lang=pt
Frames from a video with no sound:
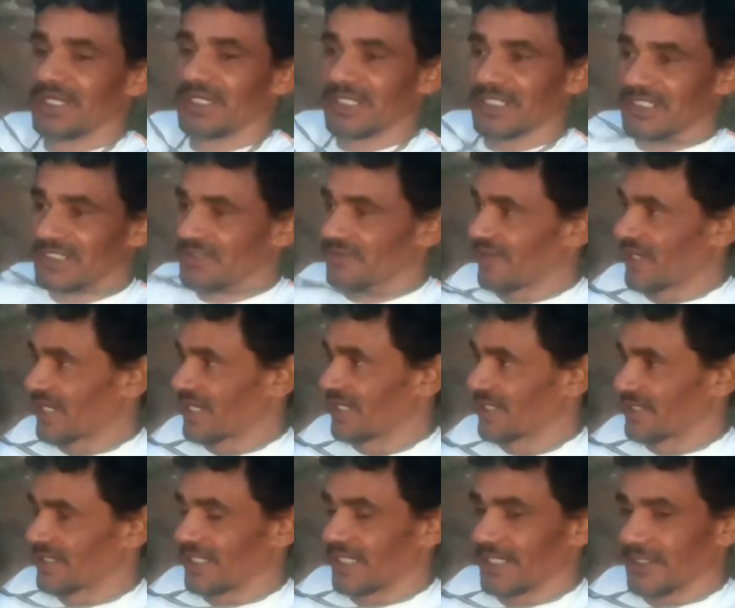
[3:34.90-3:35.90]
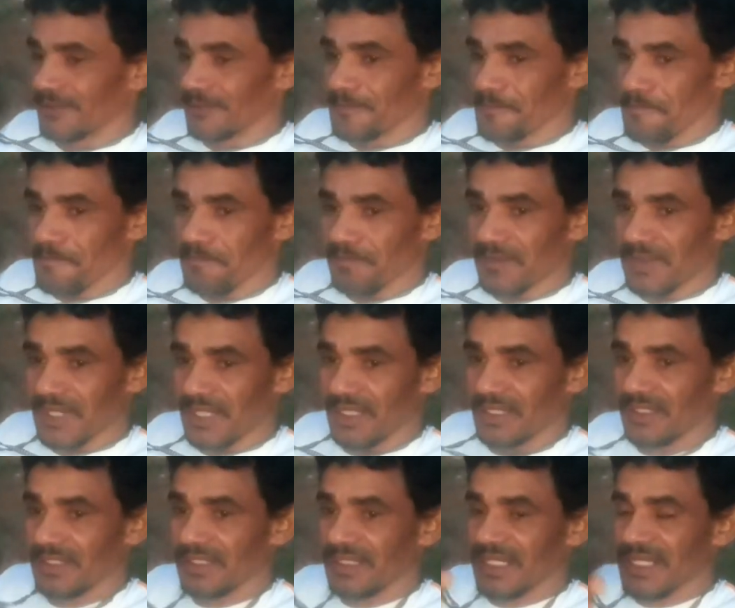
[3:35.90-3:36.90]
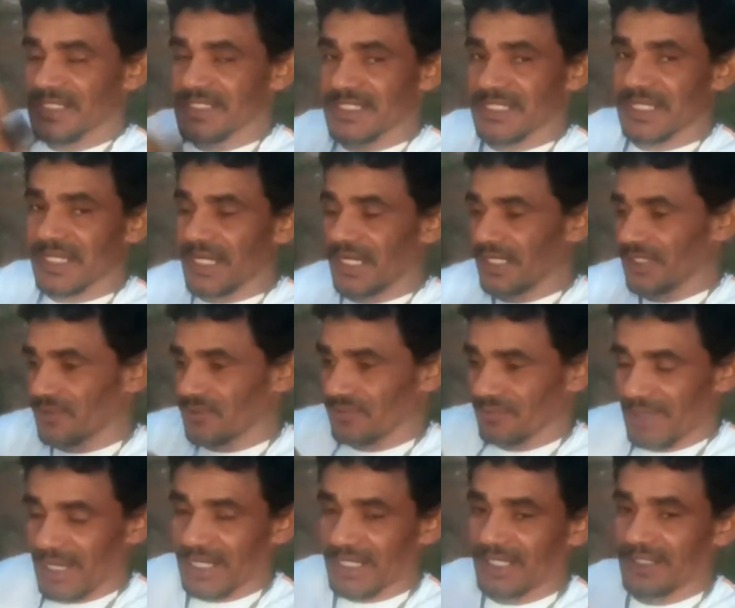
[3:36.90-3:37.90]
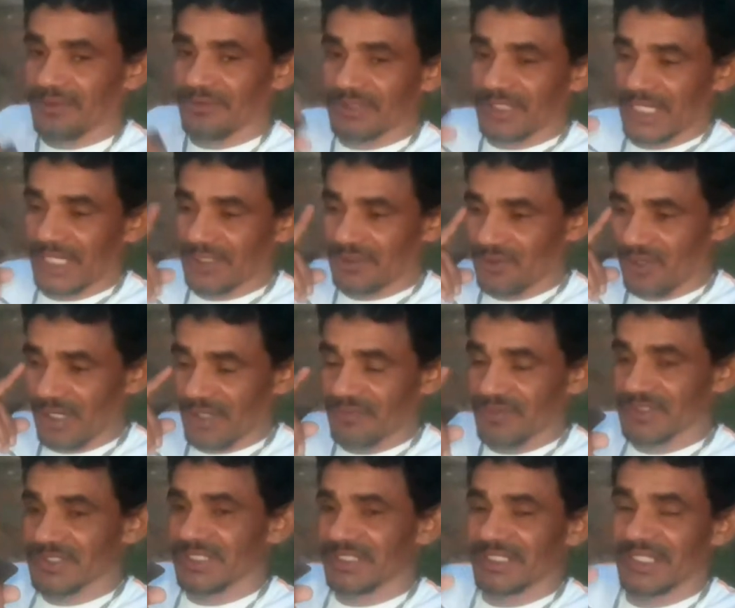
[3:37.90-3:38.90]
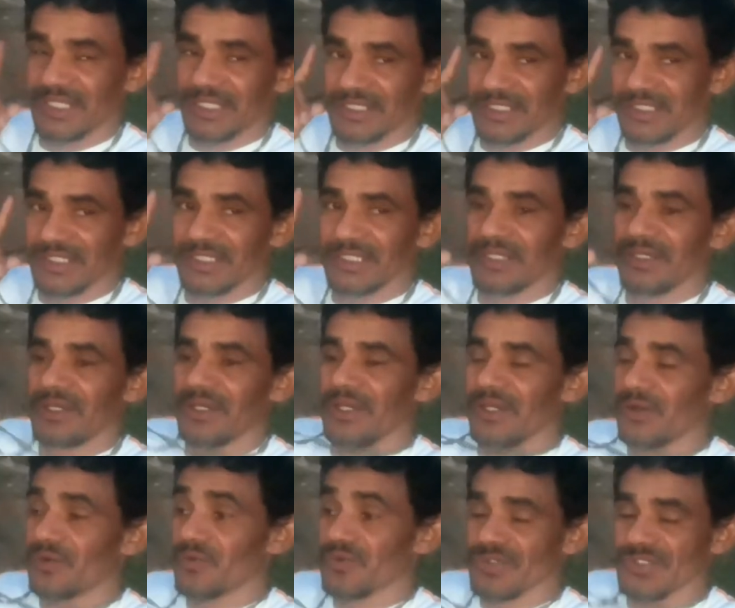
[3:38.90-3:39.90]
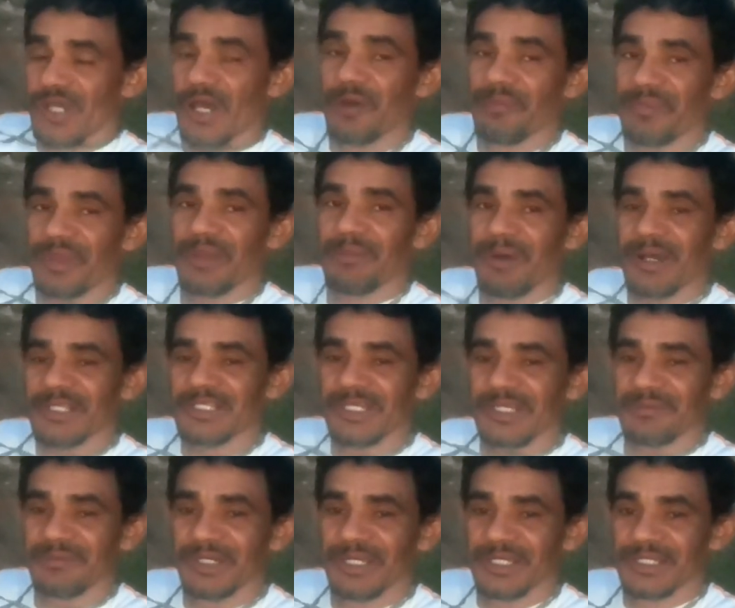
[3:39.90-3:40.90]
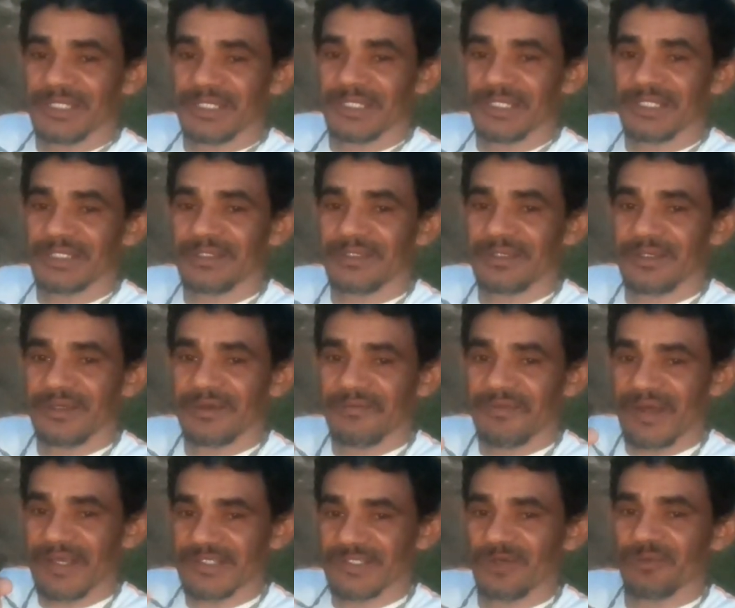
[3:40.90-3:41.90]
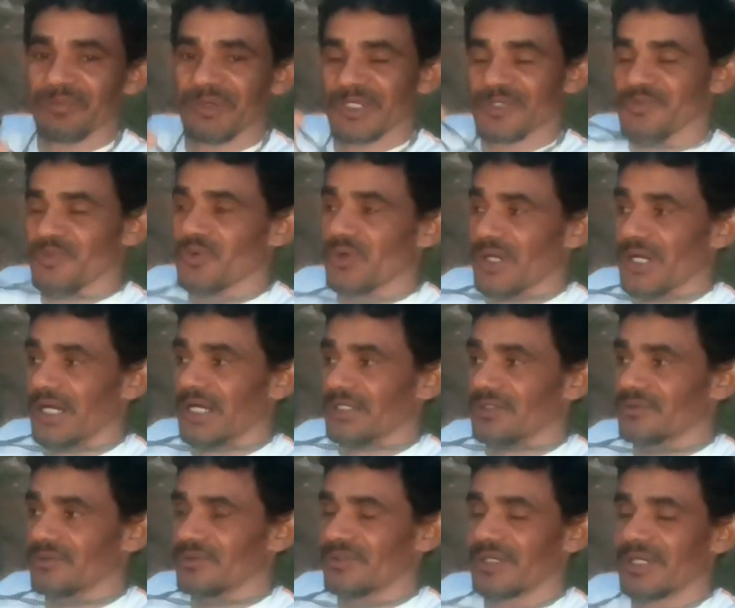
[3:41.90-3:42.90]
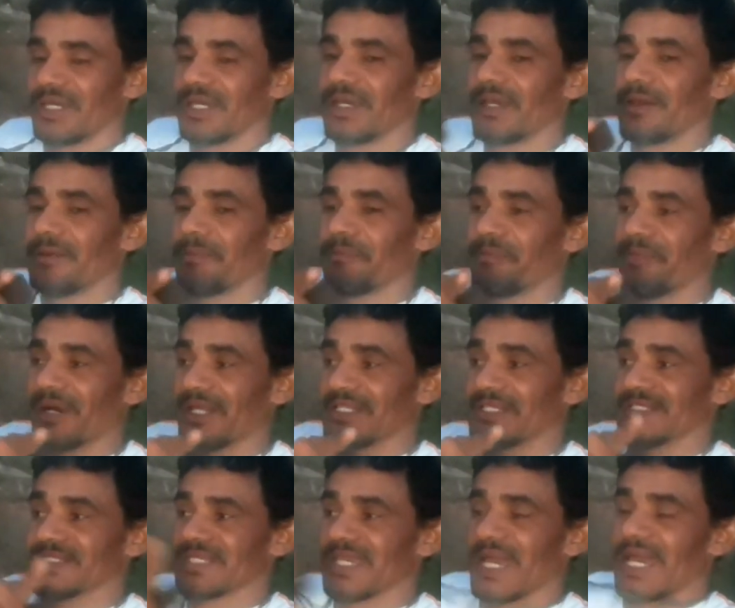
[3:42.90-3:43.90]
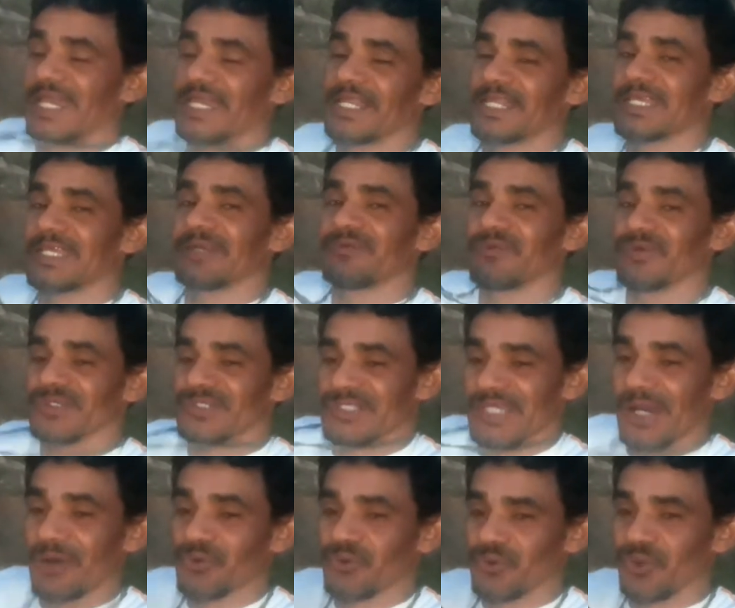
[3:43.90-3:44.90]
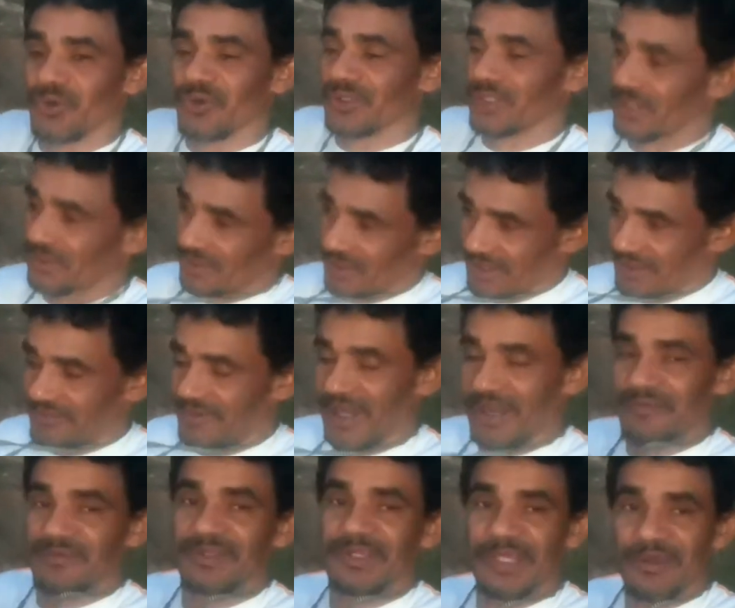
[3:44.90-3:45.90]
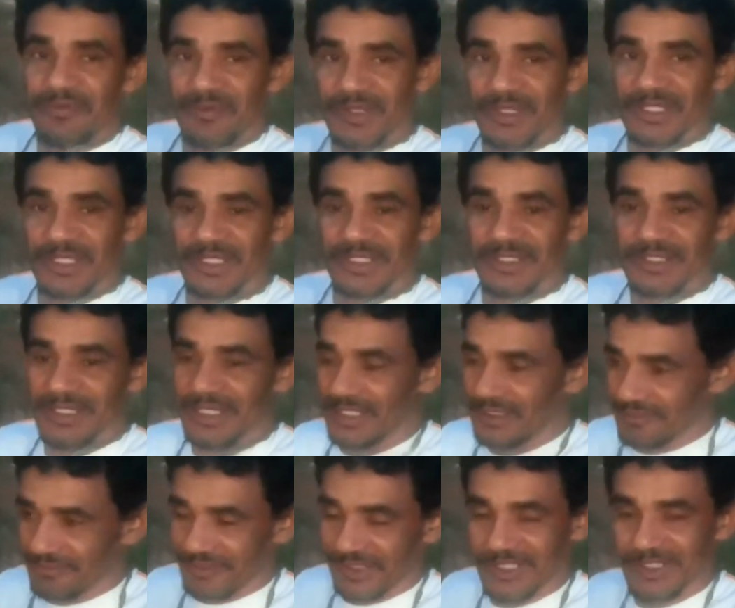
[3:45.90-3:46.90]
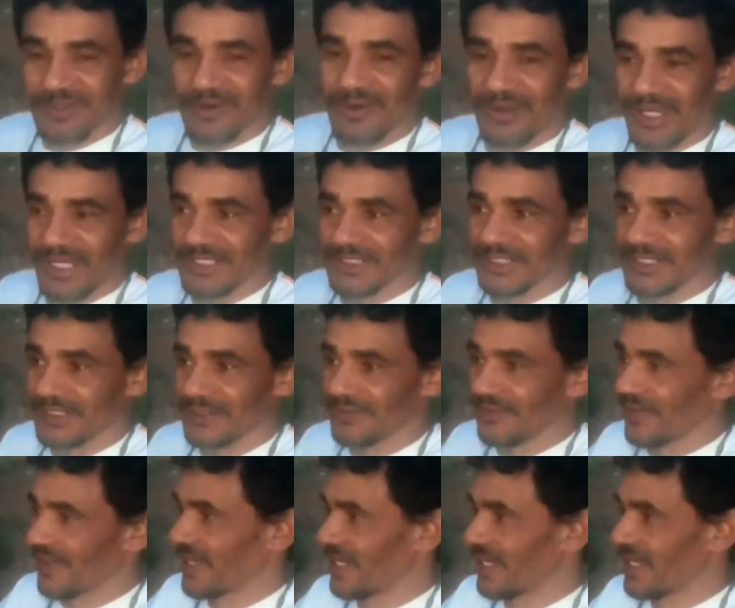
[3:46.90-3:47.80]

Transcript: que estiver cantando, nesse canto marcando o território, você tem que usar a mesma artimanha dele, fazer o mesmo canto para dizer a ele que você é o dono, então ele vai vir defender, ele vem de qualquer jeito.